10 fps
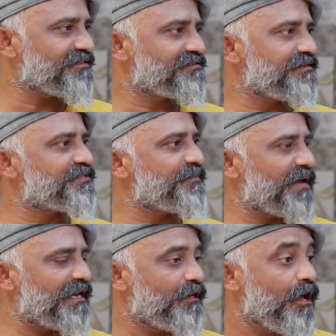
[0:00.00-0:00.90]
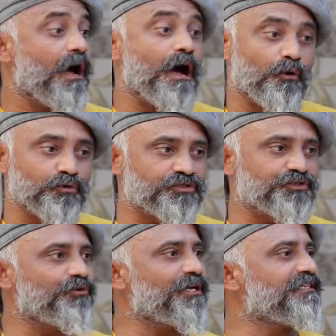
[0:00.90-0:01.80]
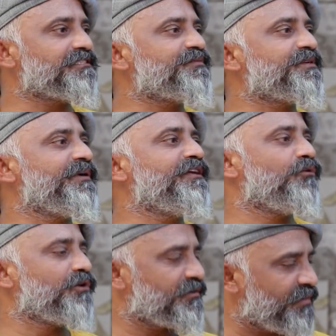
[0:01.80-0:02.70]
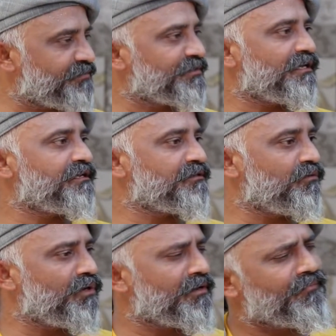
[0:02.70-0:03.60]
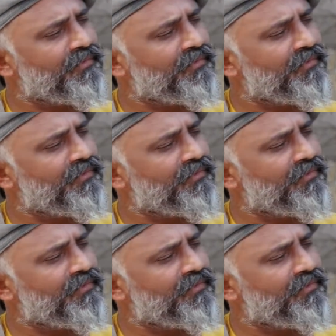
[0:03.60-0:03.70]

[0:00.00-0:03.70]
फर्स्ट सबसे पहले हाँ उस शो के अंदर सबसे बड़ी और एक बात बताना चाहूँगा